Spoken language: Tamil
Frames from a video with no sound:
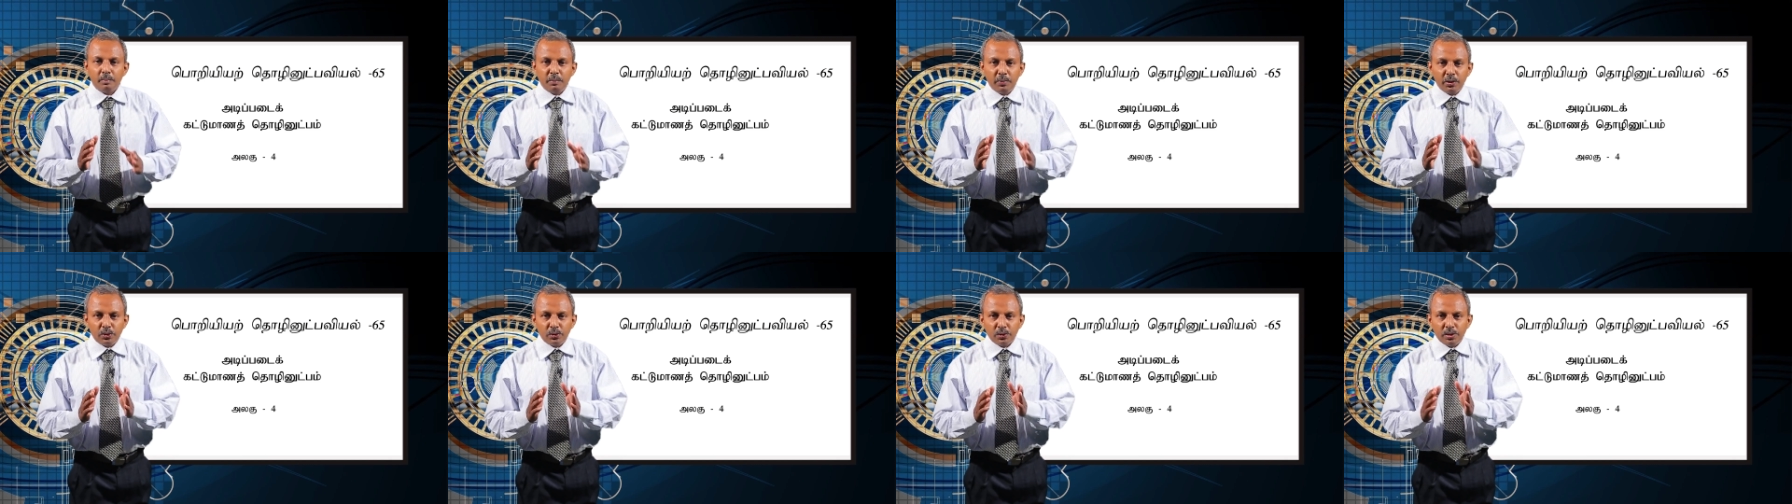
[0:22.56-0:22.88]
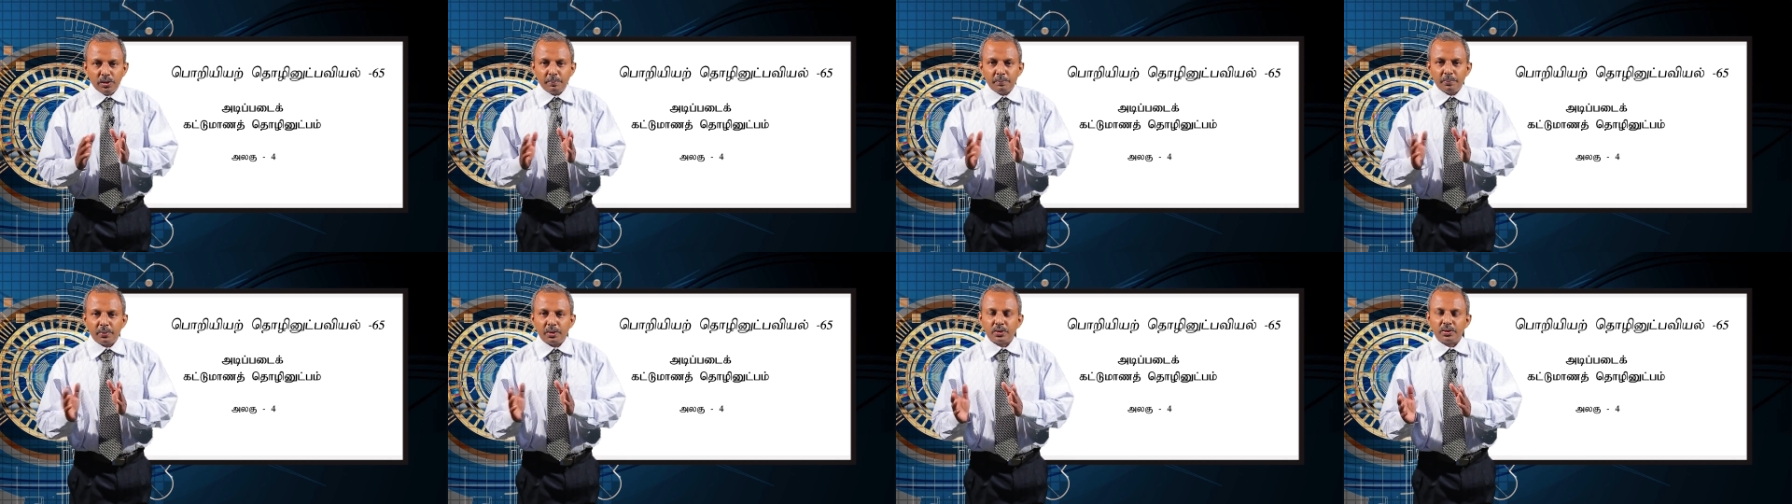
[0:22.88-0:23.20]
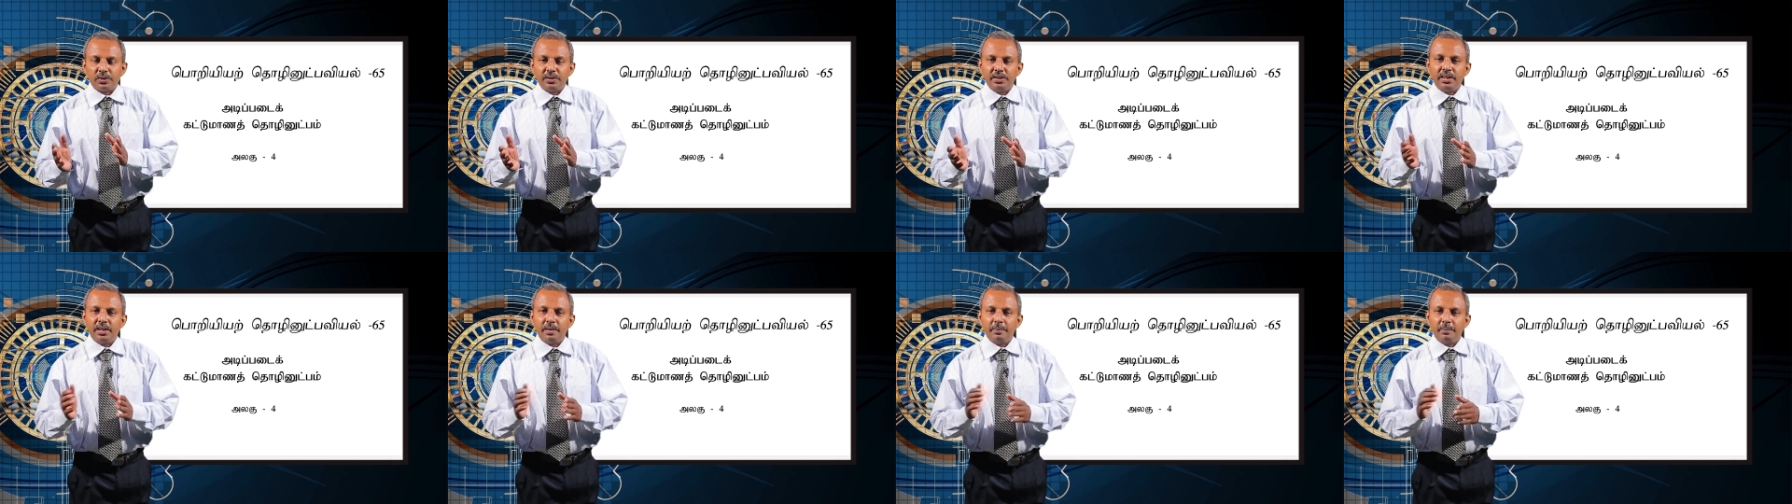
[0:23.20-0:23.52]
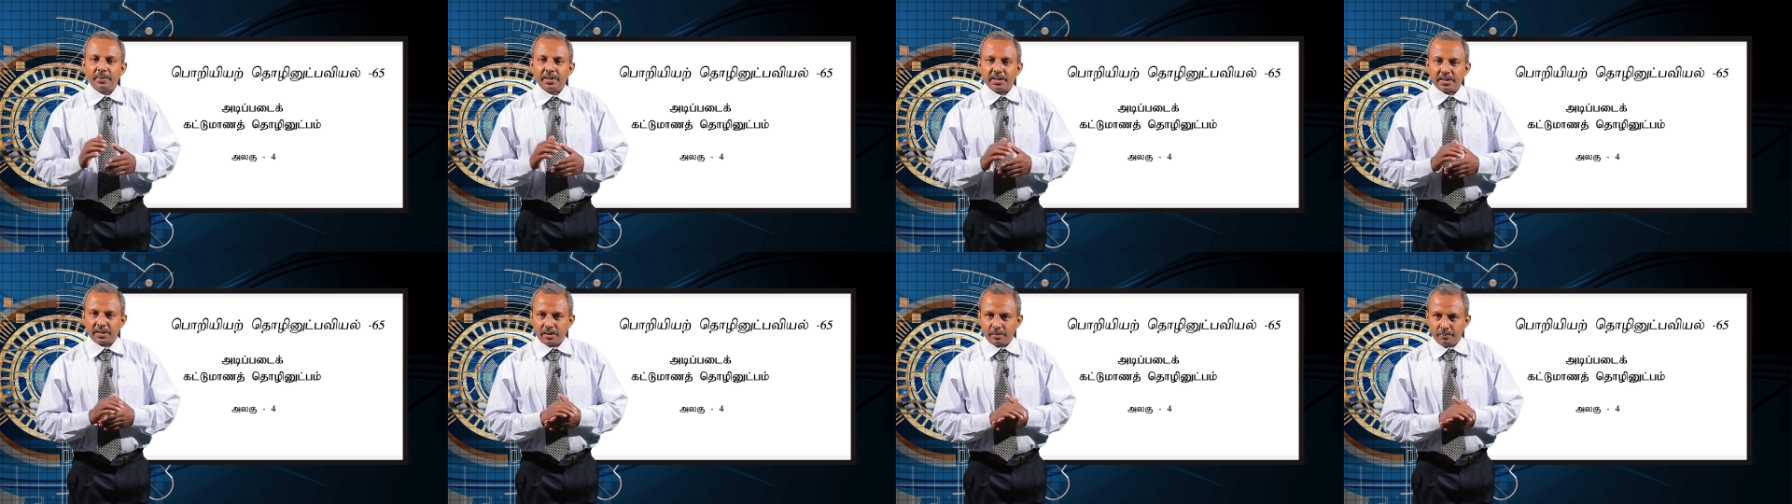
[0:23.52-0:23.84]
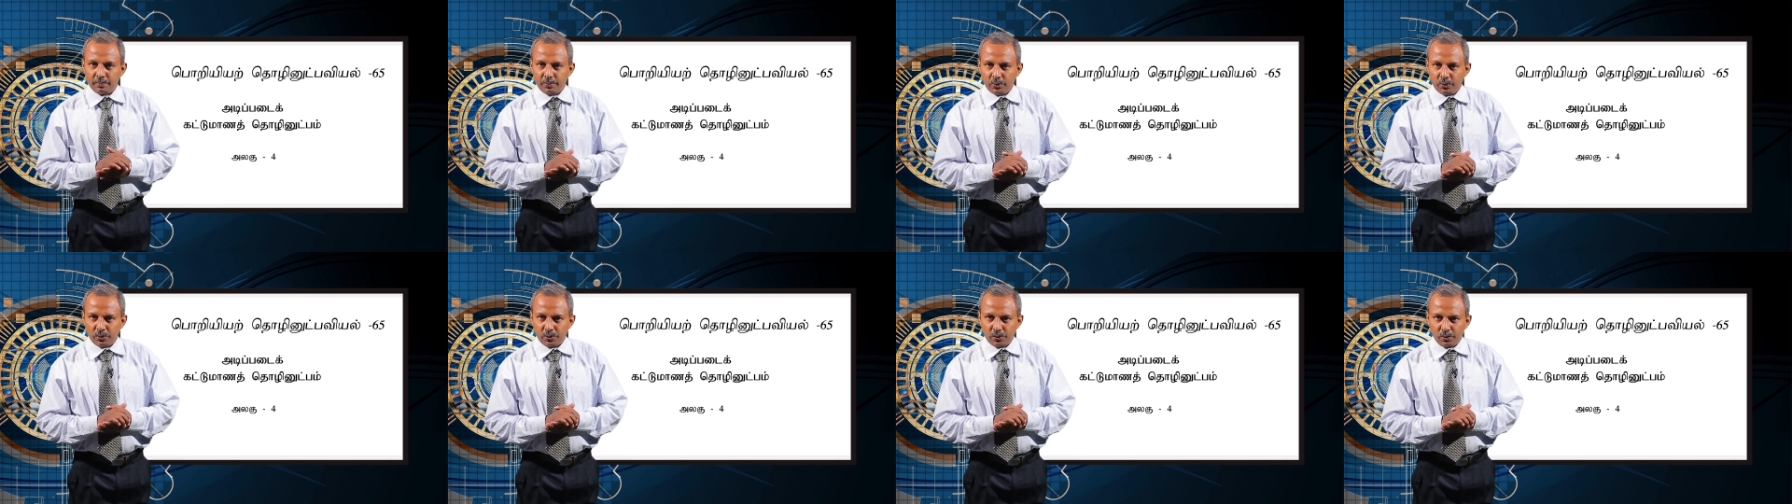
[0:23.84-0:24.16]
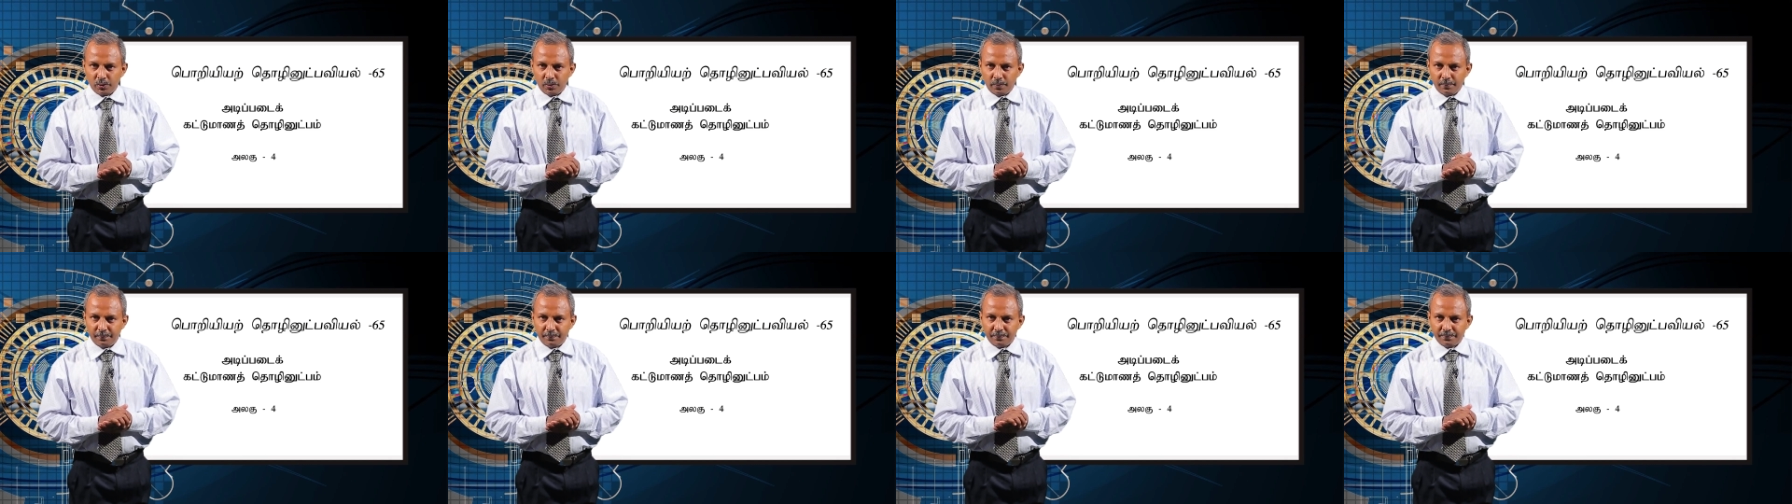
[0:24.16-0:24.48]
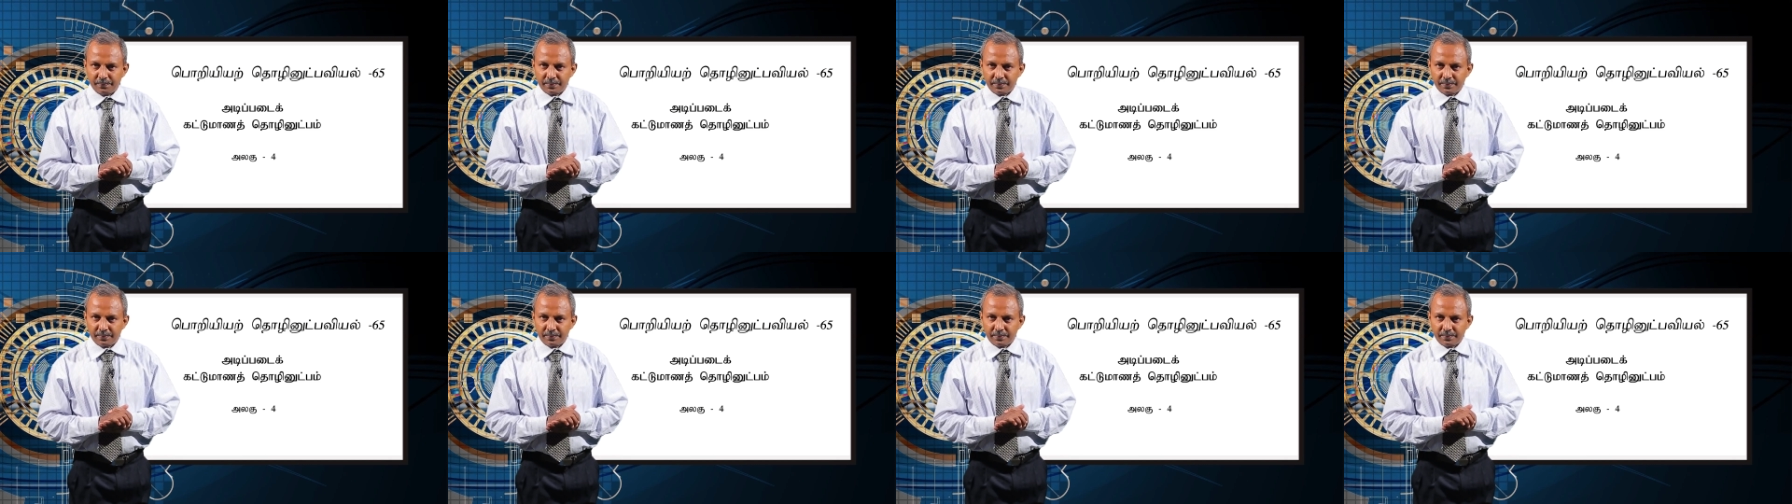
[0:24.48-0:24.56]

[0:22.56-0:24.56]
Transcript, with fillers: மிகுதி பகுதியை பார்க்க போகிறோம்